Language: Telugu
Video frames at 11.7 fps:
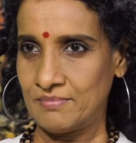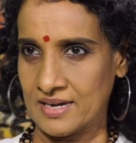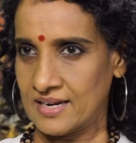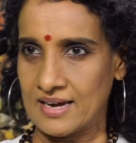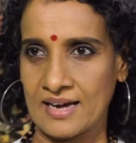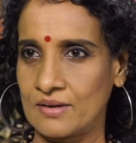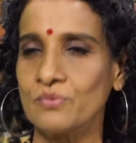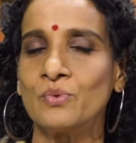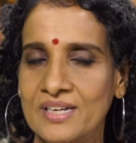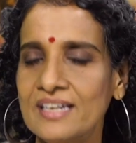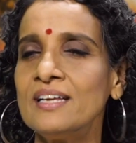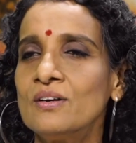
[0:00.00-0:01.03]
మనకి ఆ
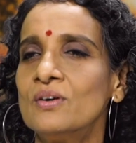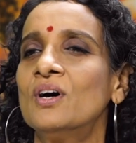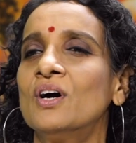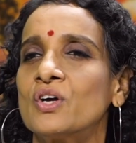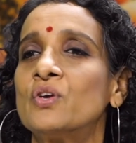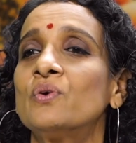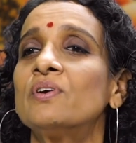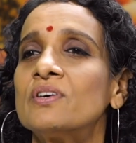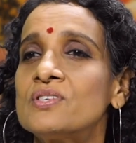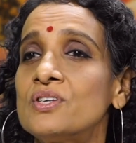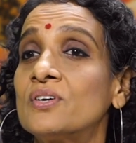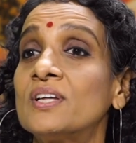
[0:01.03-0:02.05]
ఊరికే నేను
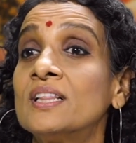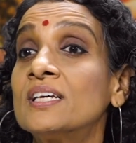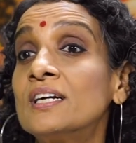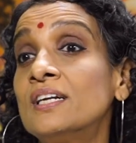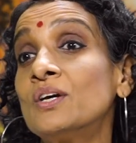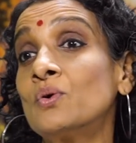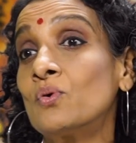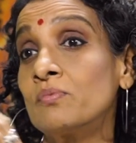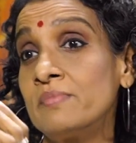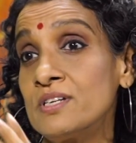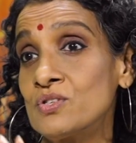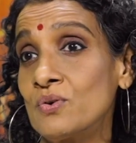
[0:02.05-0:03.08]
క్యూరియాసిటీ తోటి ఎందుకంటే
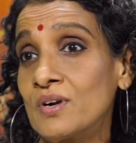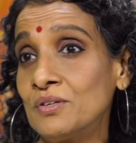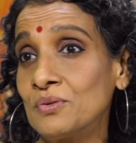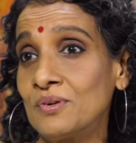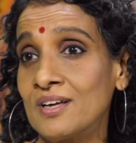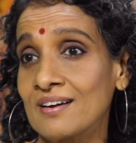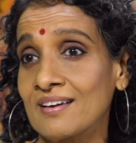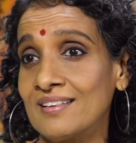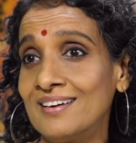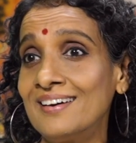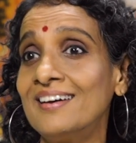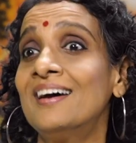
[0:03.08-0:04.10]
గోర్మే స్టోర్ అంటున్నారు
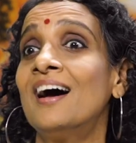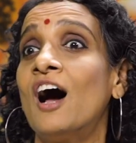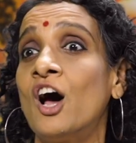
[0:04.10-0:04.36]
కదా అవును